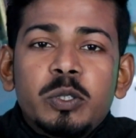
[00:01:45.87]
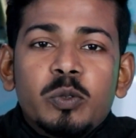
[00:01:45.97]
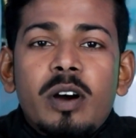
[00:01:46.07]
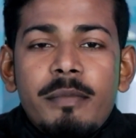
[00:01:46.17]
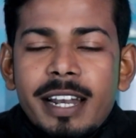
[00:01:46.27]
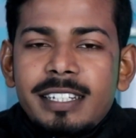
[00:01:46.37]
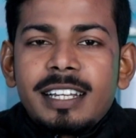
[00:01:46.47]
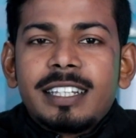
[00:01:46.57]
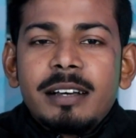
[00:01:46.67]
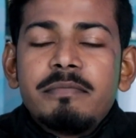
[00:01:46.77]
तो हमारे
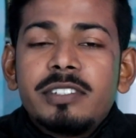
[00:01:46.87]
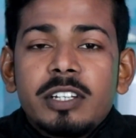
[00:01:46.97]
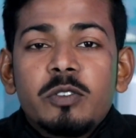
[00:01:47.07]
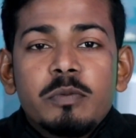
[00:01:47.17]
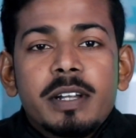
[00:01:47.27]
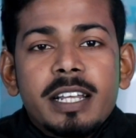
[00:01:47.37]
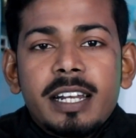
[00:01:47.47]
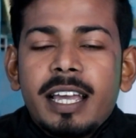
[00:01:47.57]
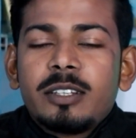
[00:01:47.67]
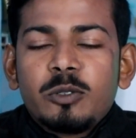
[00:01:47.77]
साथ आप जरूर बने
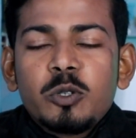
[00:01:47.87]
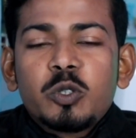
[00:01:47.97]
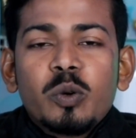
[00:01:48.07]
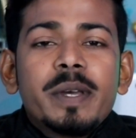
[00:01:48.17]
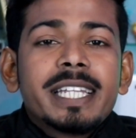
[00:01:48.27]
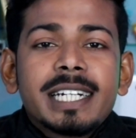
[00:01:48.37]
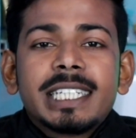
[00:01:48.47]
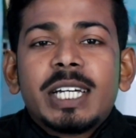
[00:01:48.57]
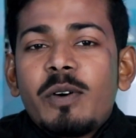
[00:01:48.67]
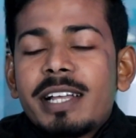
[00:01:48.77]
रहें तो दोस्तों उम्मीद
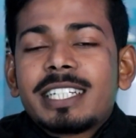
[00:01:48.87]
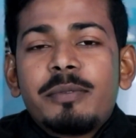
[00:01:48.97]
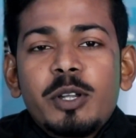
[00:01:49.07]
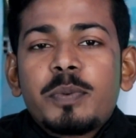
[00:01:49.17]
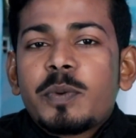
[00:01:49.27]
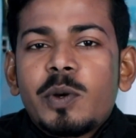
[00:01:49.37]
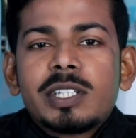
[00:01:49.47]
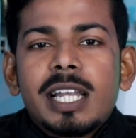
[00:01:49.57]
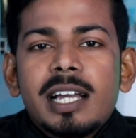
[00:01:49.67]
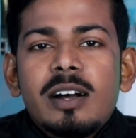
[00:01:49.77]
करता हूँ आज का वीडियो आप सभी को
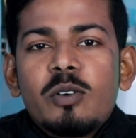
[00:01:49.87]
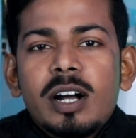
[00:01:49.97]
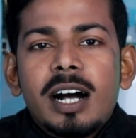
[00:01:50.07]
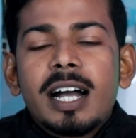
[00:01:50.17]
अच्छा लगा होगा